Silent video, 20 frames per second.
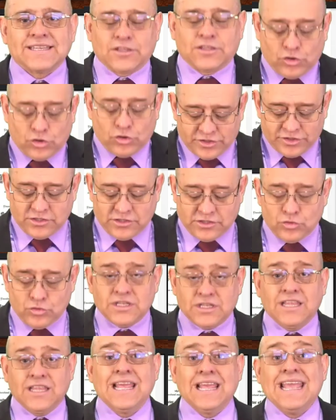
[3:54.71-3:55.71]
Entonces
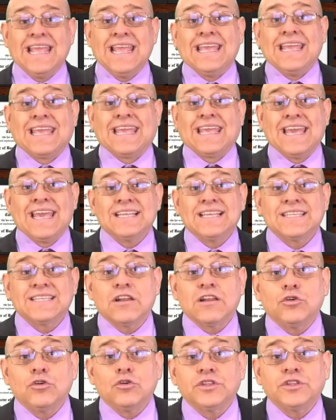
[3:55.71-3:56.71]
usted, que es
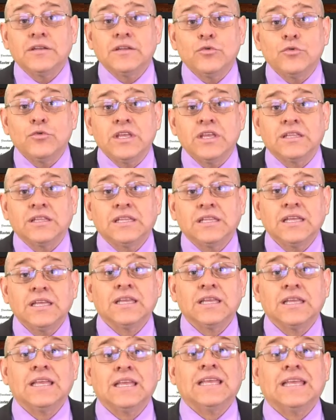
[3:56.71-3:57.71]
el
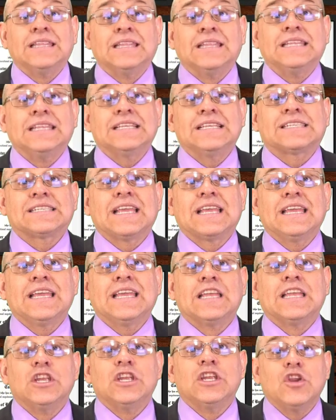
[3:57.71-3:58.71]
contribuyente,
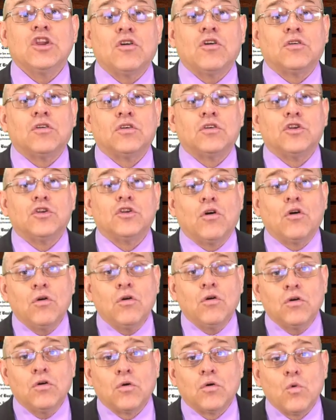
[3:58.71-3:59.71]
dice, no,
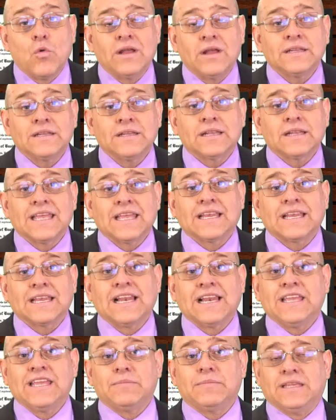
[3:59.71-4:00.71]
no one can
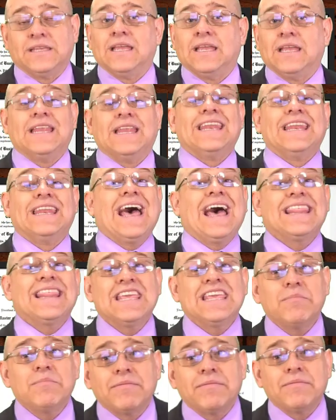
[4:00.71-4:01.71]
claim me.
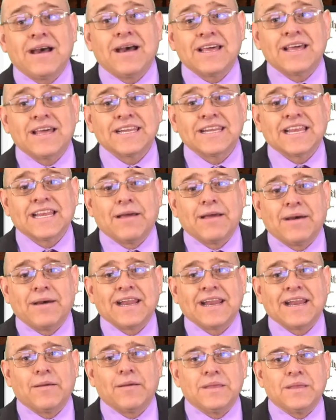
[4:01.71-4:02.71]
Nadie me va a
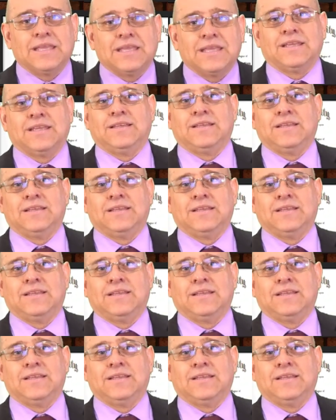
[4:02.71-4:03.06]
reclamar a mí.